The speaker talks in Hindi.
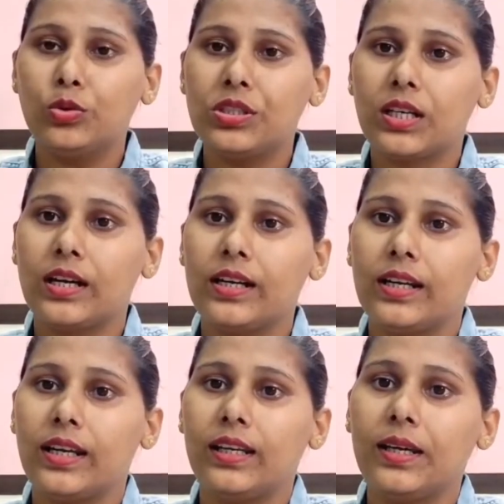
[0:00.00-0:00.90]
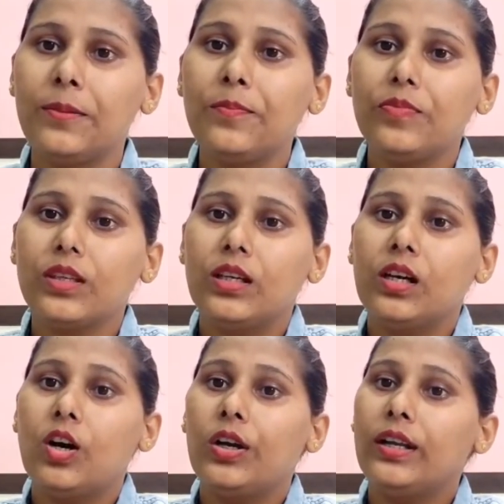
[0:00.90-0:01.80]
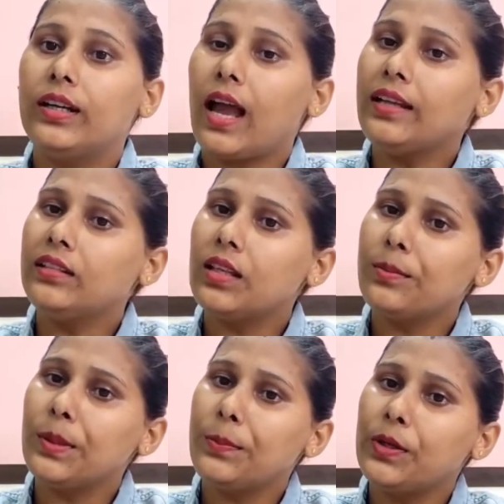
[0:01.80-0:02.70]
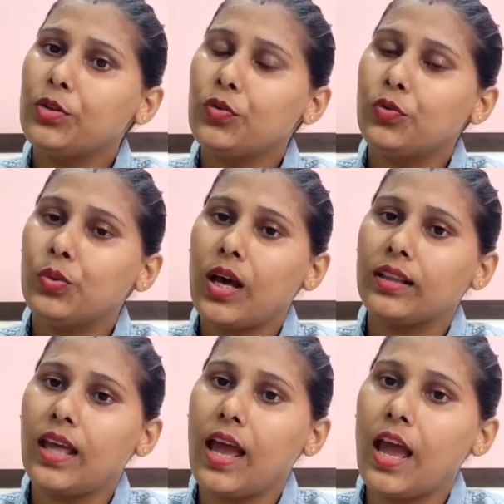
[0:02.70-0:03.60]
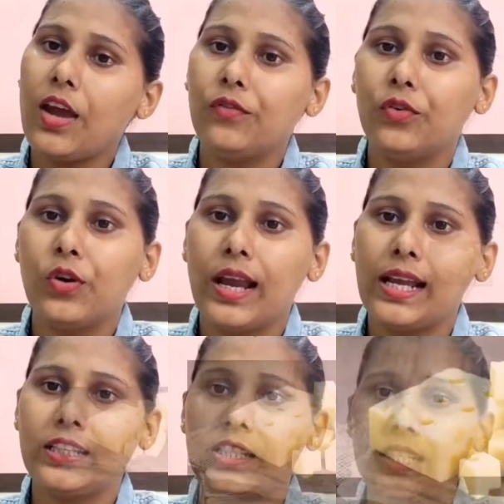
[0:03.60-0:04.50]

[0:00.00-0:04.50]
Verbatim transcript: को बूस्ट करने के लिए नाइन्थ नंबर पे जो फूड आता है वो है